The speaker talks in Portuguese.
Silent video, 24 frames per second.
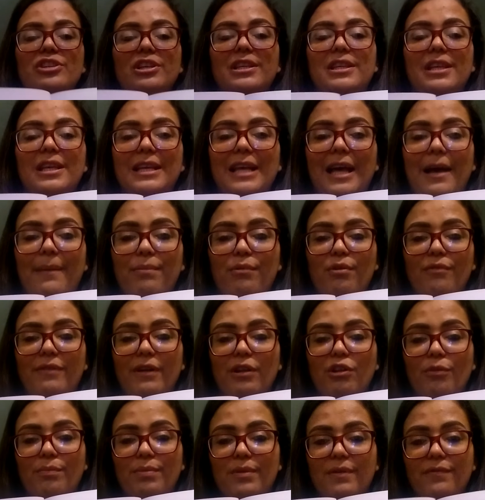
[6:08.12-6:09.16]
aqui que a Pro
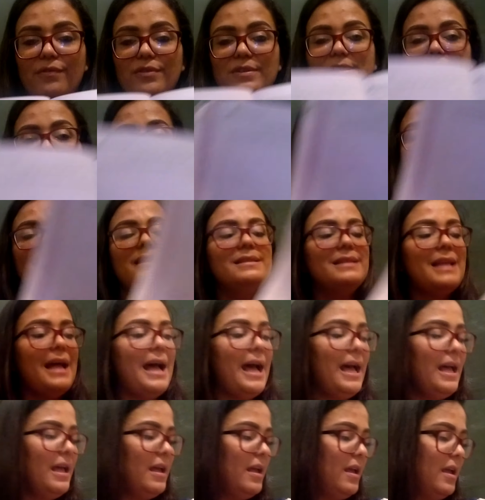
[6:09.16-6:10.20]
falou para vocês,
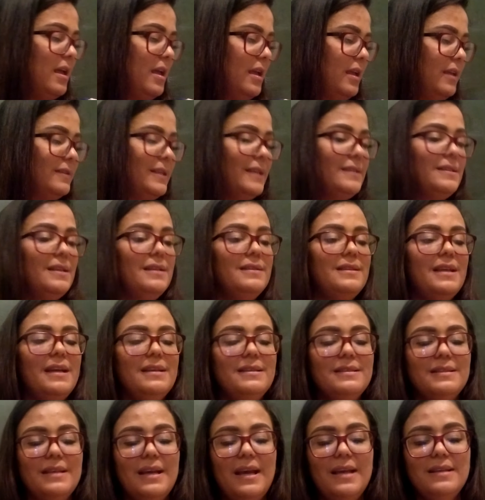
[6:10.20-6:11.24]
tá?
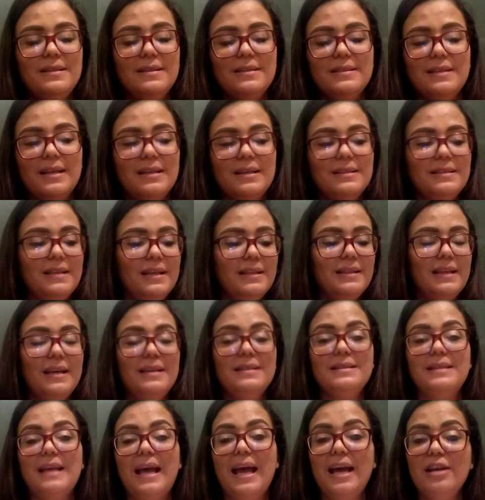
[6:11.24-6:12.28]
66 e
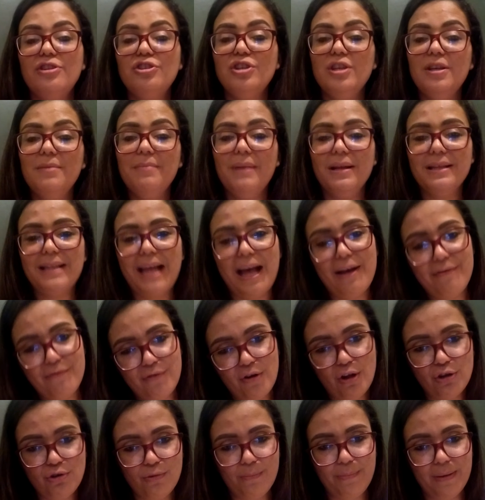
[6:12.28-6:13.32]
67 e mandar a
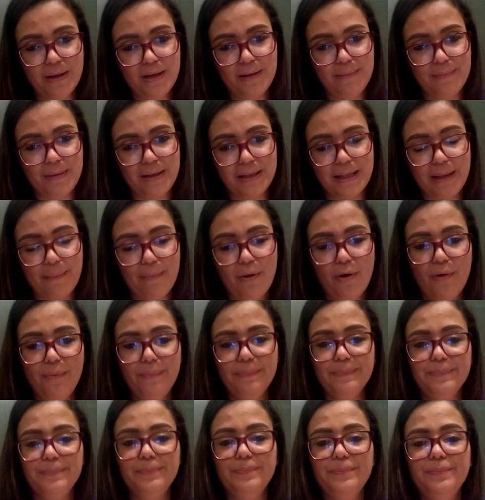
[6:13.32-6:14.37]
foto para mim, tá bom?